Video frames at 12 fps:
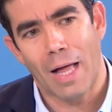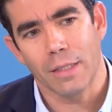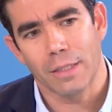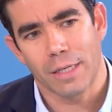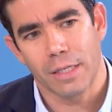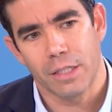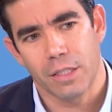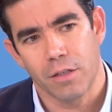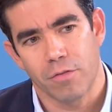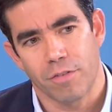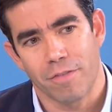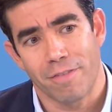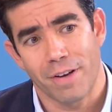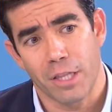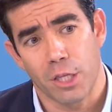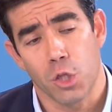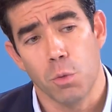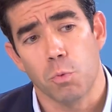alternativa
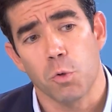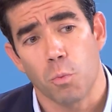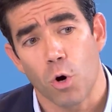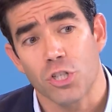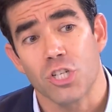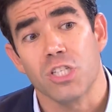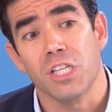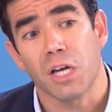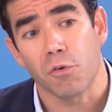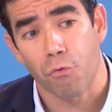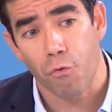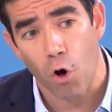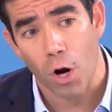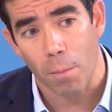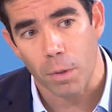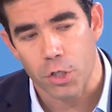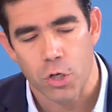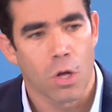feita de propostas de
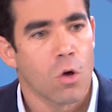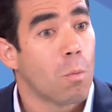reformas,